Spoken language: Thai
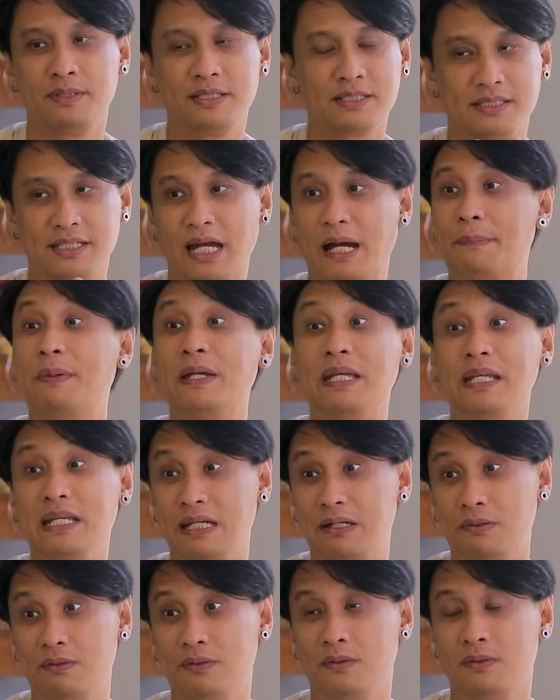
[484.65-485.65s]
มีสัญญาปี
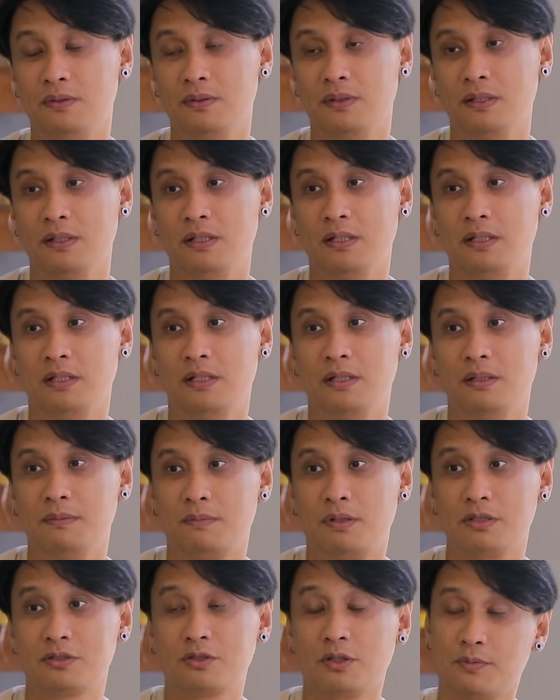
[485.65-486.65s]
เดียว
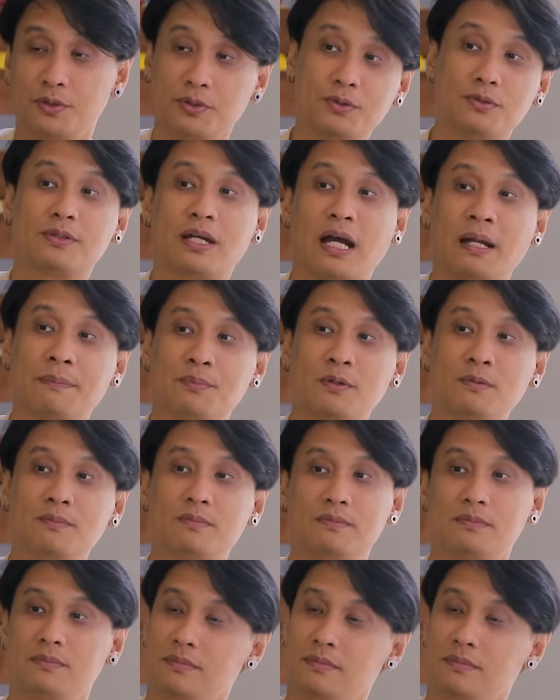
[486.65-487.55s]
พอจบฤดูกาลปุ๊บ